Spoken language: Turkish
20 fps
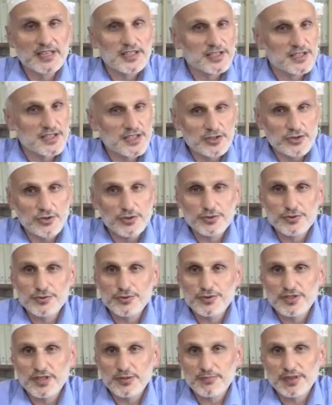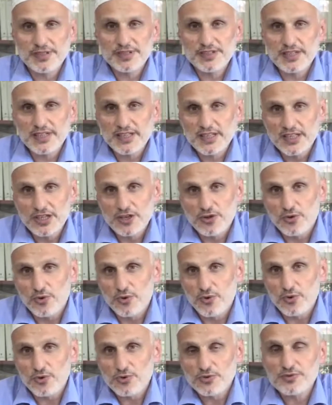Siz öldüğünüz zaman da
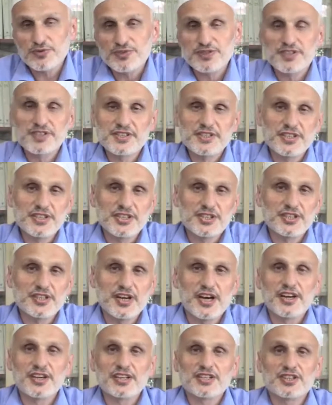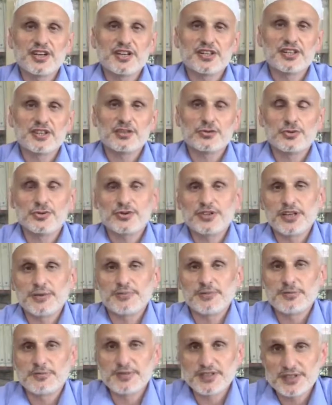onun sizin için aynı şeyleri
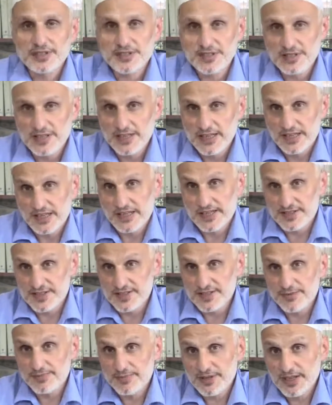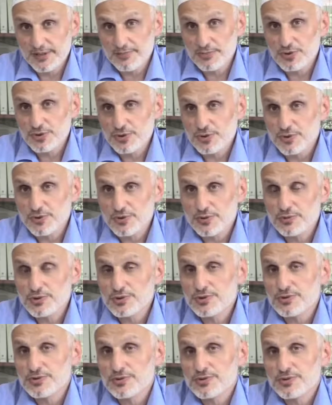söyleyebilmesi aslında bırakmış
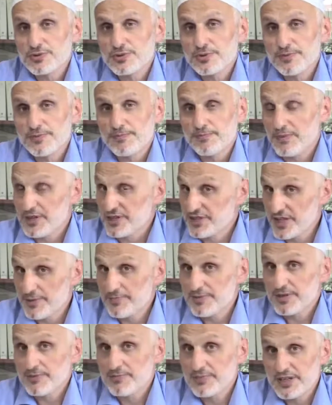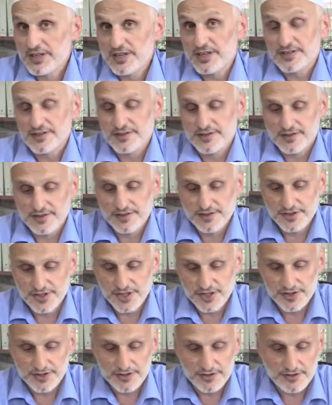olduğumuz başka bir miras
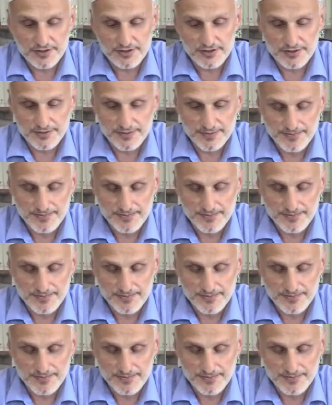çeşididir.